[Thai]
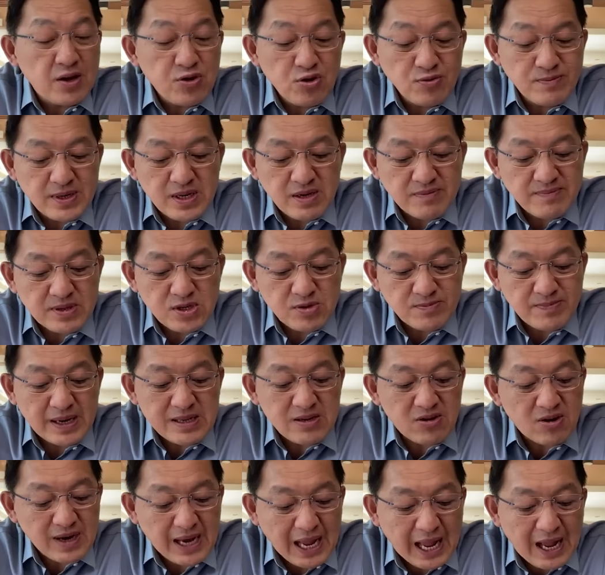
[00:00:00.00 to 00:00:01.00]
มีอายุมาถึงปัจจุ
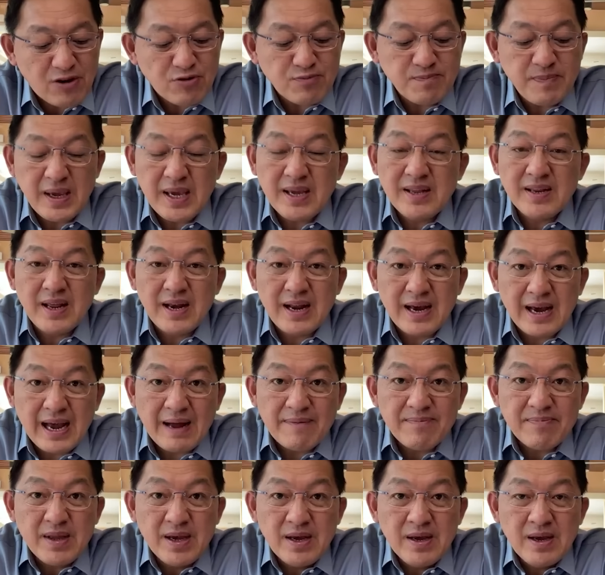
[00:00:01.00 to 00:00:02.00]
บันก็ 9 ปีเนี่ยแหละ
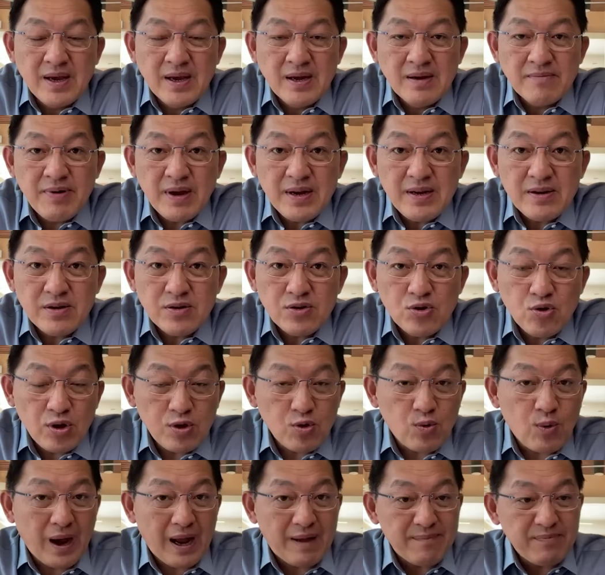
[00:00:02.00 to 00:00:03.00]
ครับเพราะ
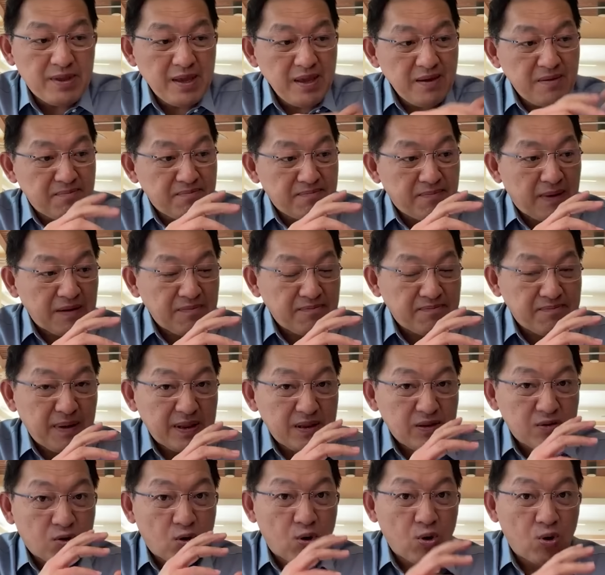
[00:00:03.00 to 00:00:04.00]
ด้วยความที่มัน
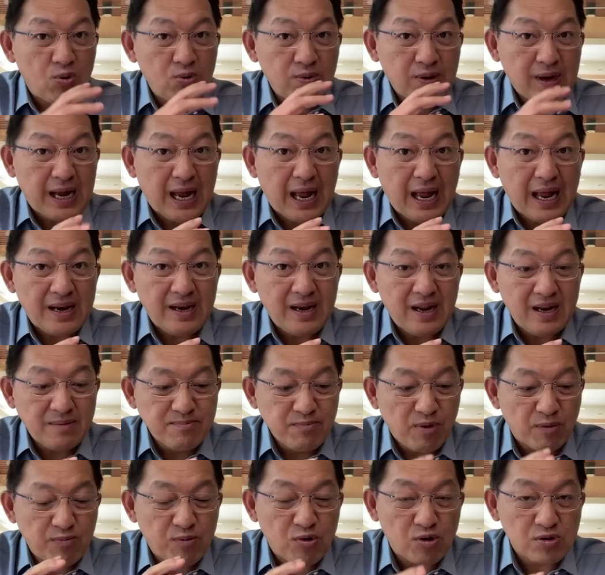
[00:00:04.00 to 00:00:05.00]
เป็นโครงการและ
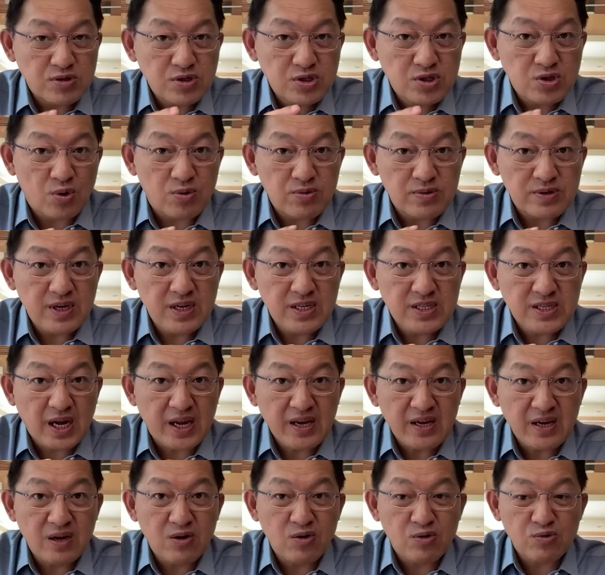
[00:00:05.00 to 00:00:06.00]
ระบบขนส่งที่
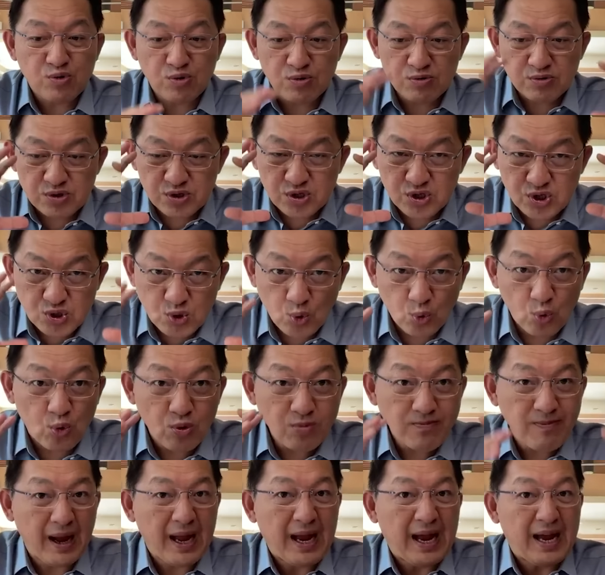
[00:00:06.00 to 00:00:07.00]
ใช้เงินลงทุนสู
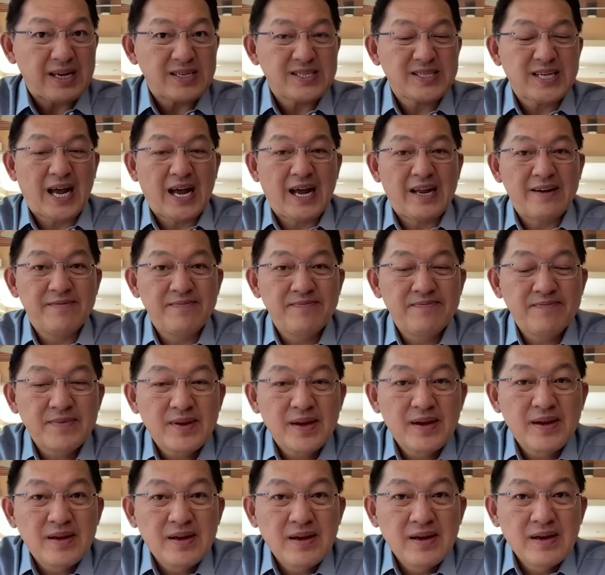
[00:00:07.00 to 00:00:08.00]
งมหาศาล
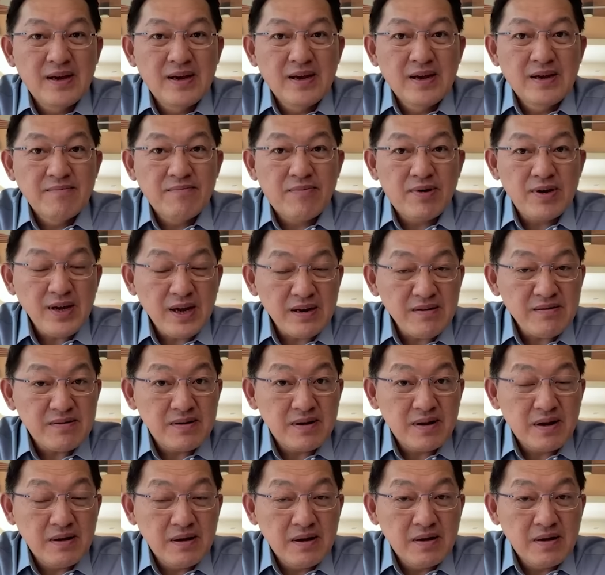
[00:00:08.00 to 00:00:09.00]
เพราะฉะนั้น